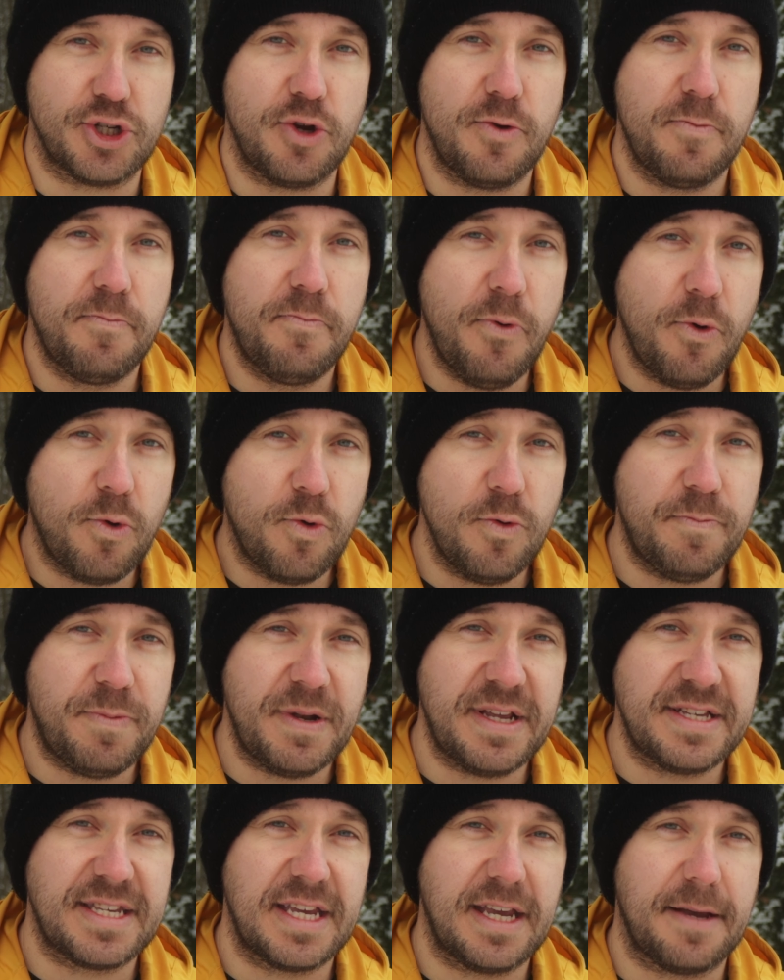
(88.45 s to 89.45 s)
J'ai eu beaucoup de
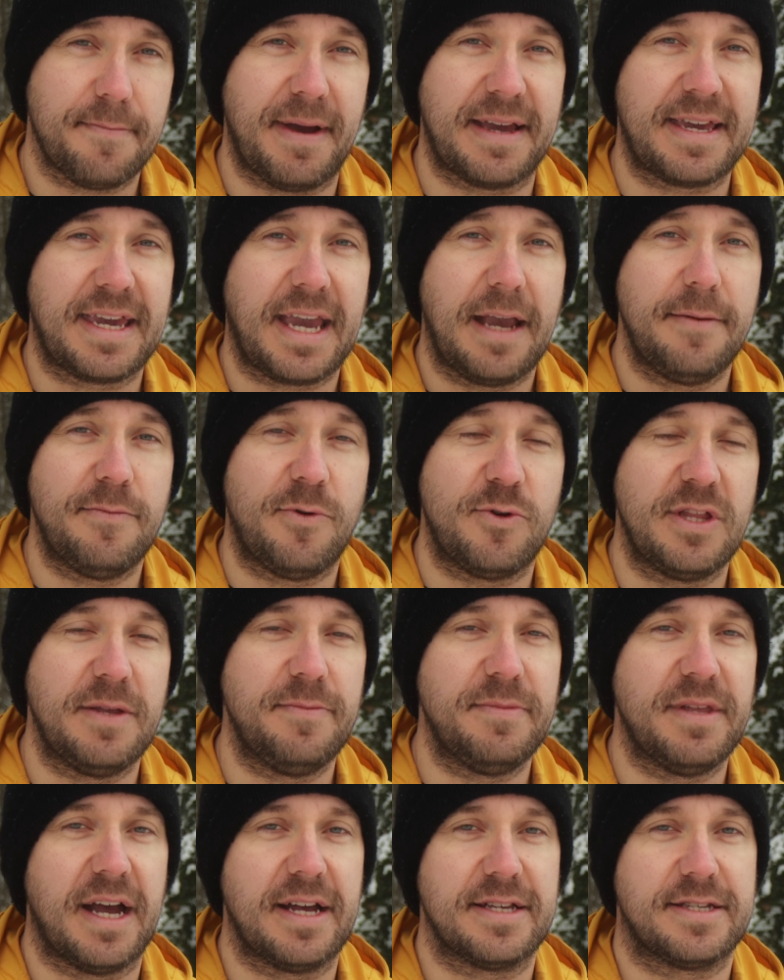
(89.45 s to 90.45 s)
plaisir malgré mon
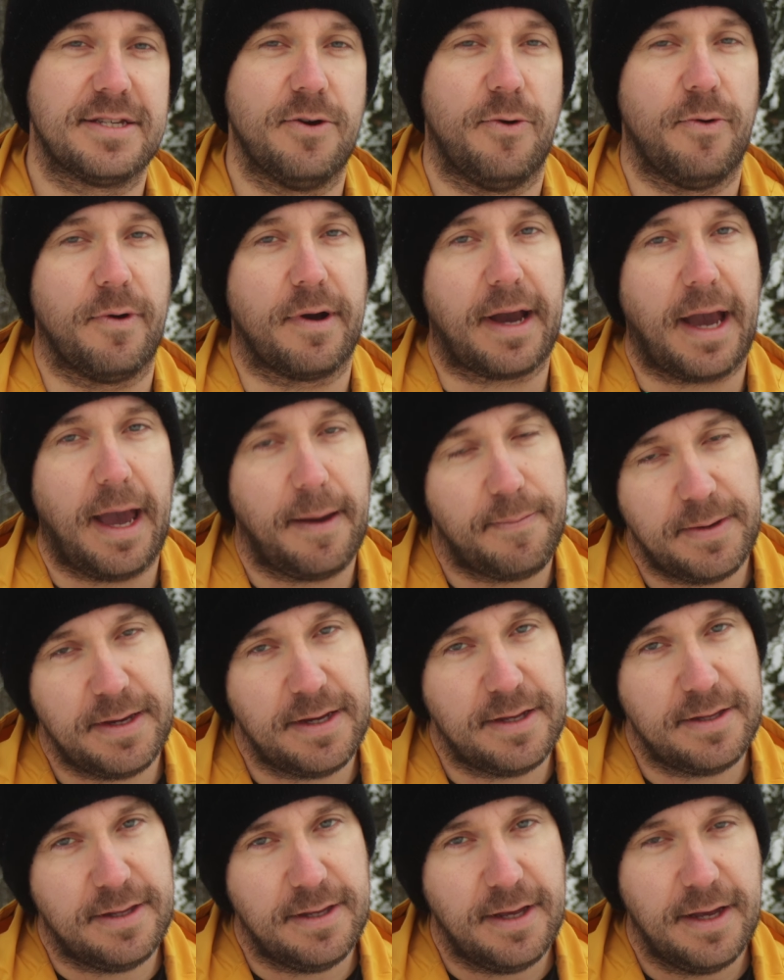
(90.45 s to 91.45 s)
élimination
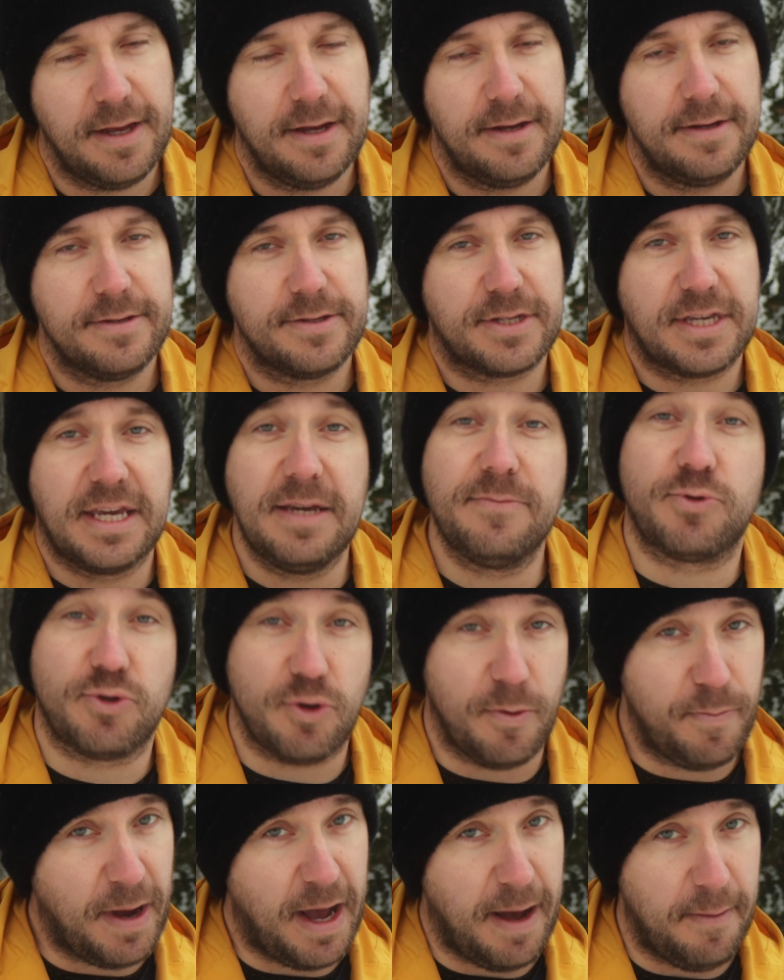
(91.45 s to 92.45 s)
rapide, ce qui ne me
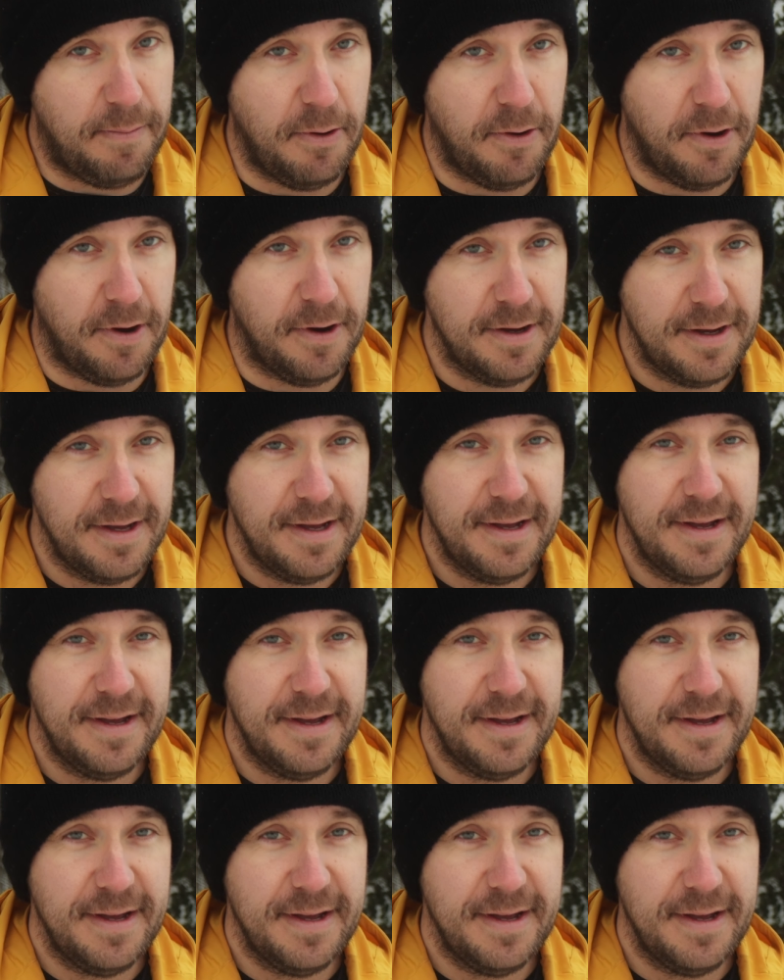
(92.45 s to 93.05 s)
surprend pas.